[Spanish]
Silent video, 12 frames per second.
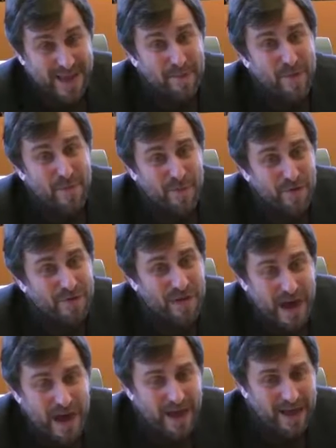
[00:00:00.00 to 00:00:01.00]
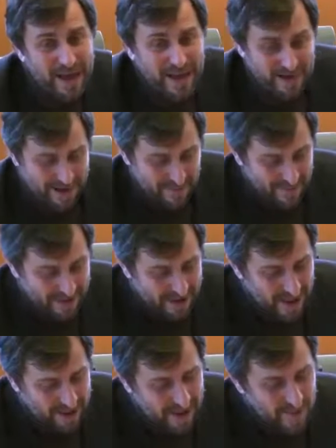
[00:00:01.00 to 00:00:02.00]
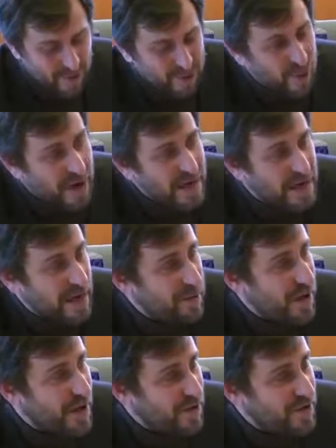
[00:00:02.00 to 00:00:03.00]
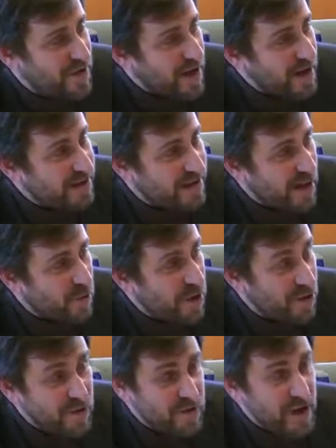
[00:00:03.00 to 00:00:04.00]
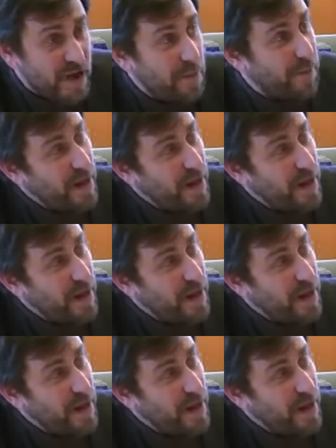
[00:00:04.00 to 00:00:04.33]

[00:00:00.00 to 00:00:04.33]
¿Qué propondrá la presidencia portuguesa para conseguir este acuerdo sin que el